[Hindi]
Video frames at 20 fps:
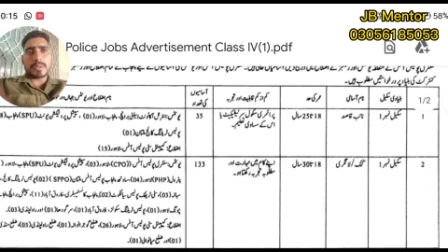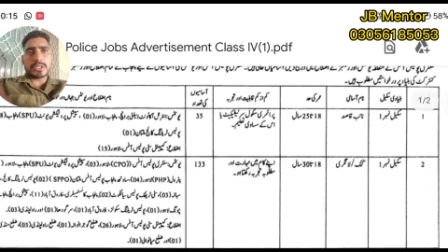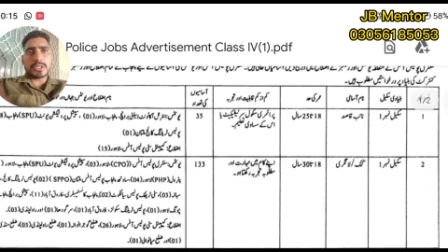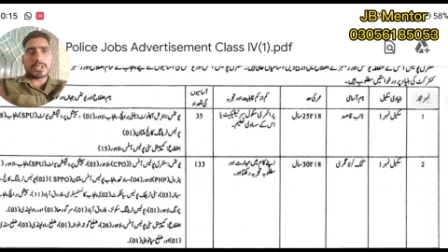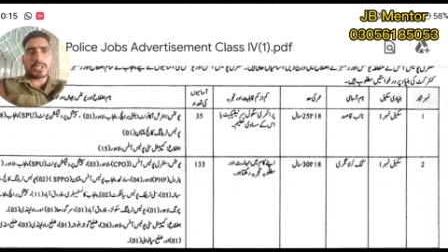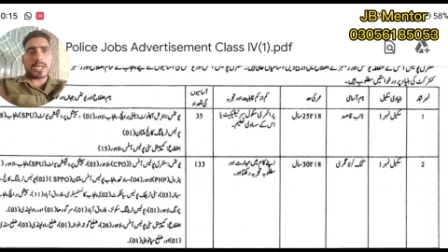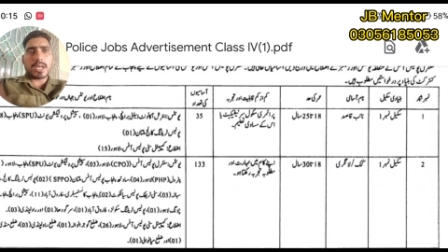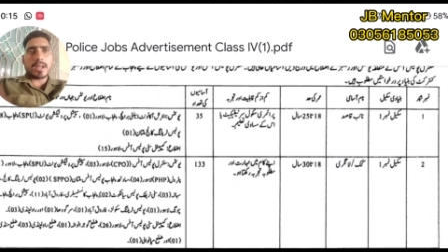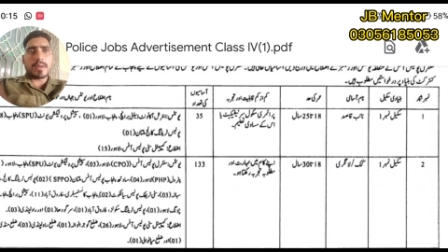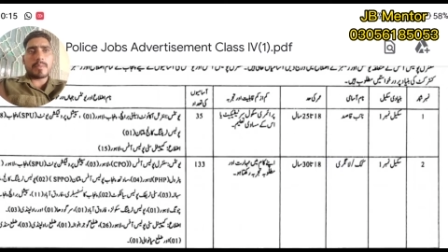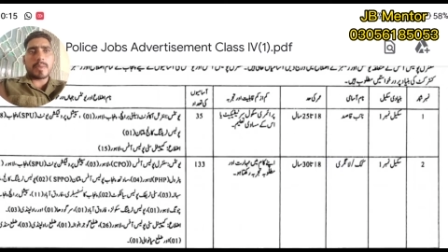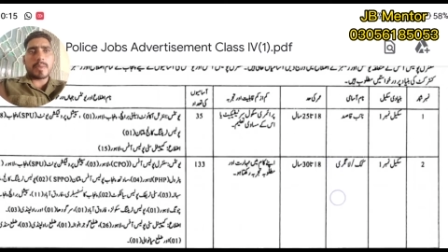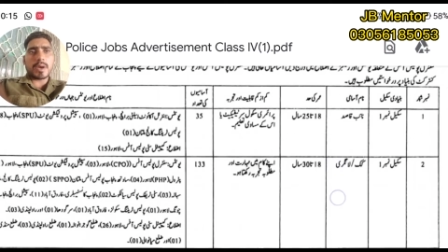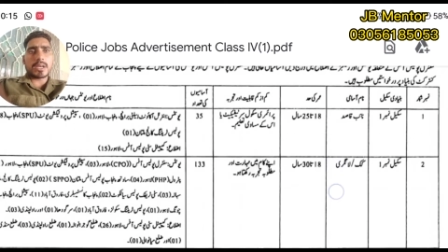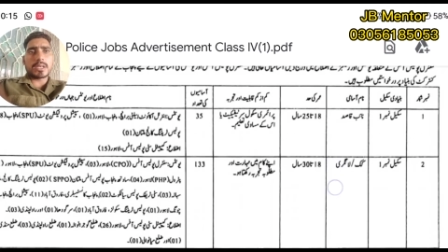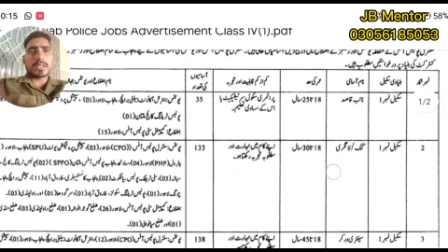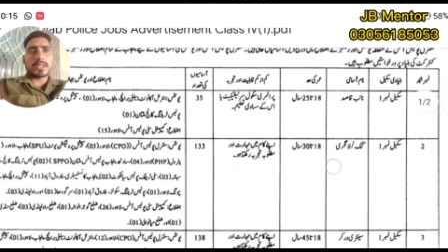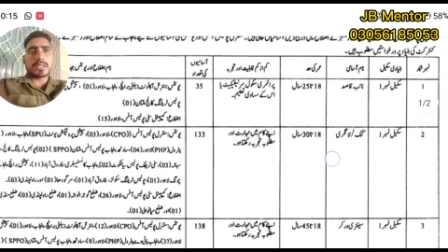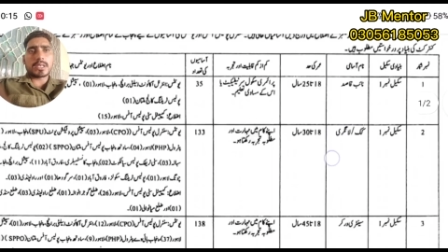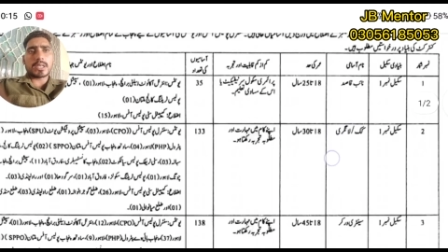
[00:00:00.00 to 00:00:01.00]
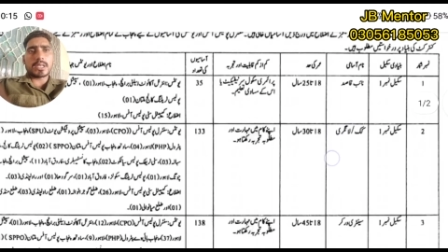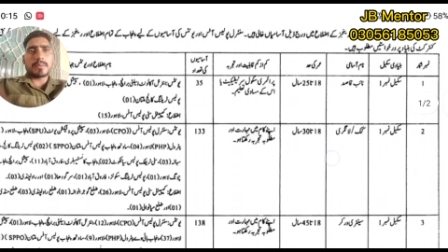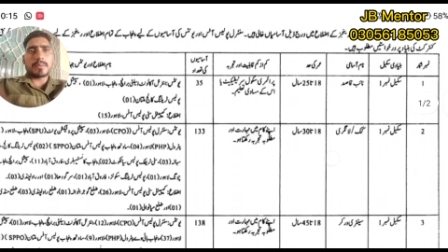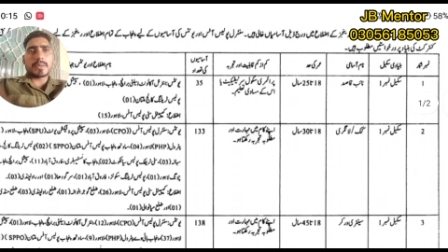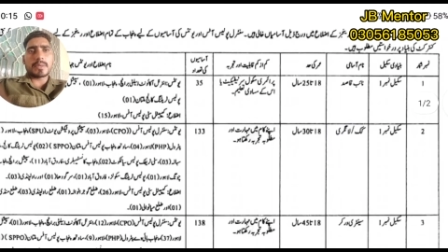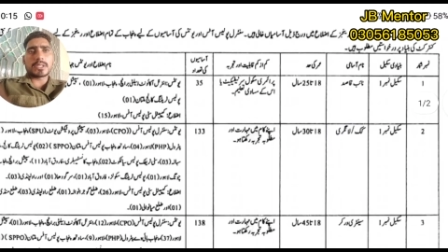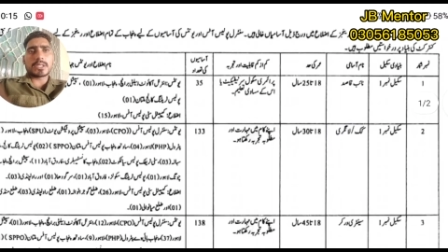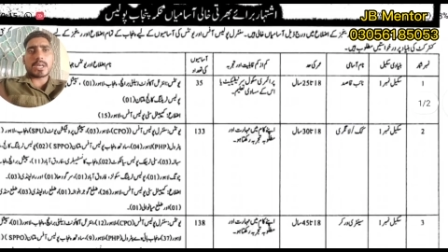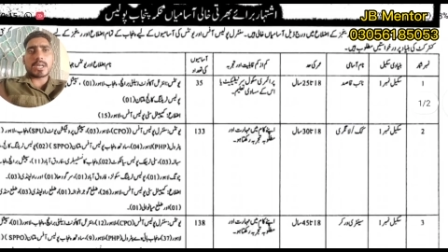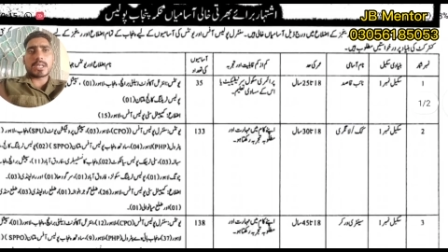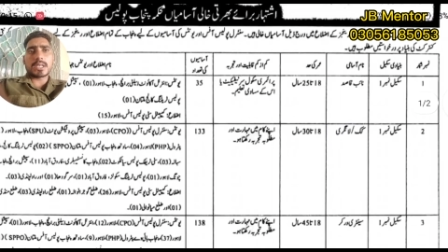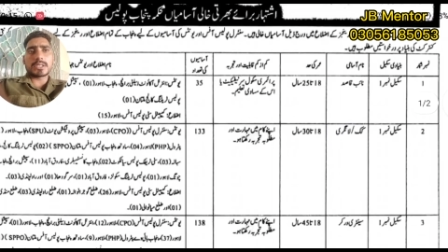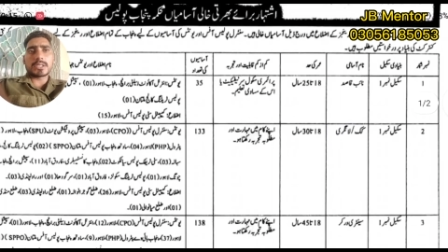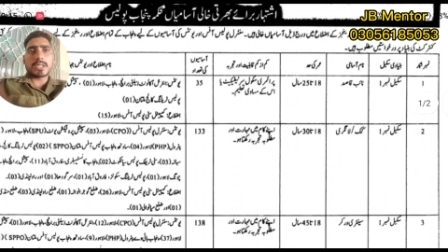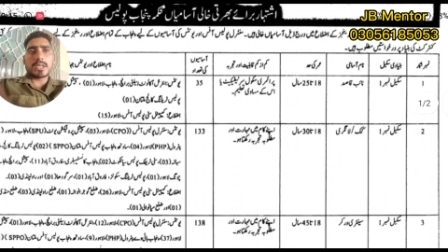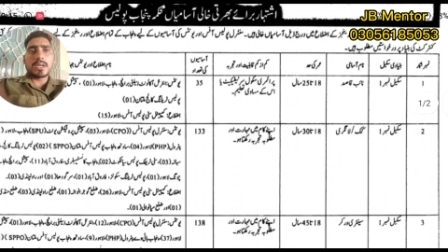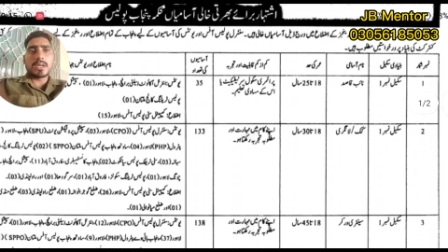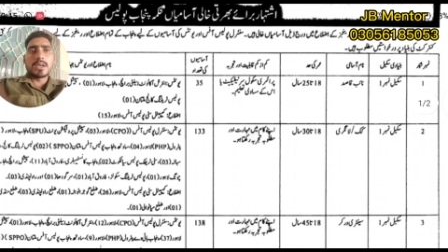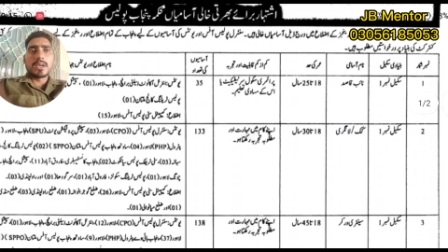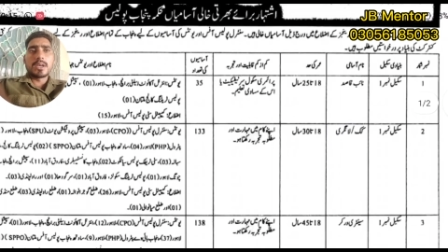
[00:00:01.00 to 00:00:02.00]
पच्चीस साल है बाकी तकरीबन अठारह
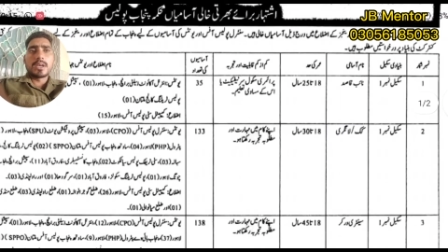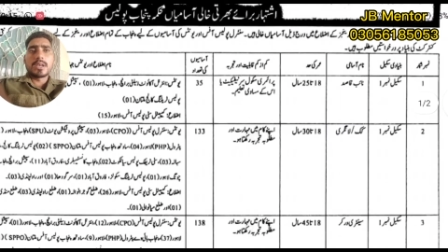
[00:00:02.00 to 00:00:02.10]
से